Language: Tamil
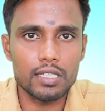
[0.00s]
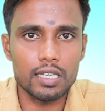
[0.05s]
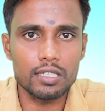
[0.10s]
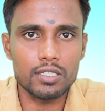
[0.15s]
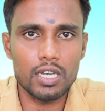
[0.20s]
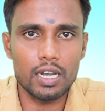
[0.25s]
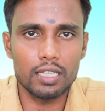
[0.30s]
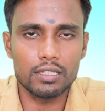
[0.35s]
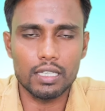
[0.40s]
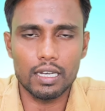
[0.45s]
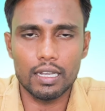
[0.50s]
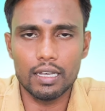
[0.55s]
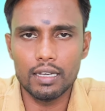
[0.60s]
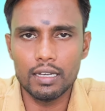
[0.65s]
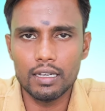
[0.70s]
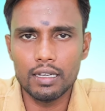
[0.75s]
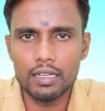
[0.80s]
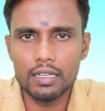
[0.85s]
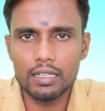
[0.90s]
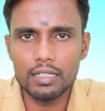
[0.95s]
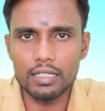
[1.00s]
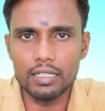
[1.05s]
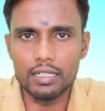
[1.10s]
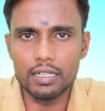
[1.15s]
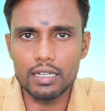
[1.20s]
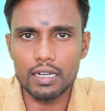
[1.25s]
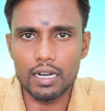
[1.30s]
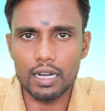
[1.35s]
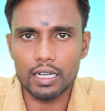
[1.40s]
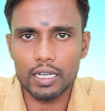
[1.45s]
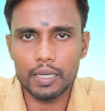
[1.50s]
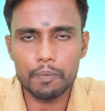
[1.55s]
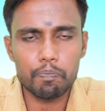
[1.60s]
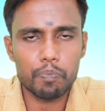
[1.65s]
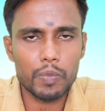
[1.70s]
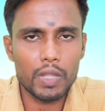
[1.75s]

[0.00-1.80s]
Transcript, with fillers: சஞ்சலத்துல இருக்காங்க